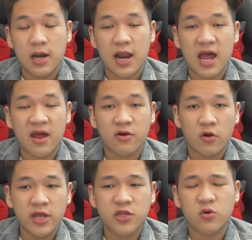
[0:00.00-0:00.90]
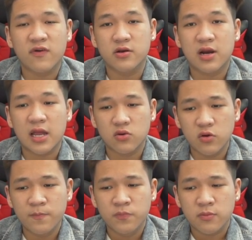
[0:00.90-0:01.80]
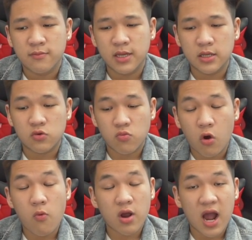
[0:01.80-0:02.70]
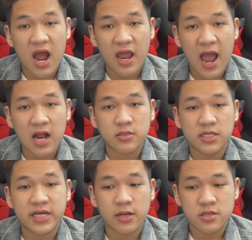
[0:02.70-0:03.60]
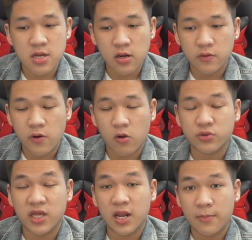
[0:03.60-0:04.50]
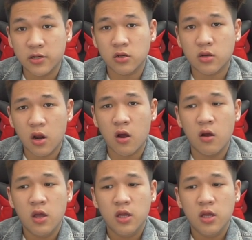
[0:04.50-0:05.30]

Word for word: là nói đi thì cũng phải nói lại thôi mình cũng có một cái hãng thời trang riêng nó có tên là Manot Claw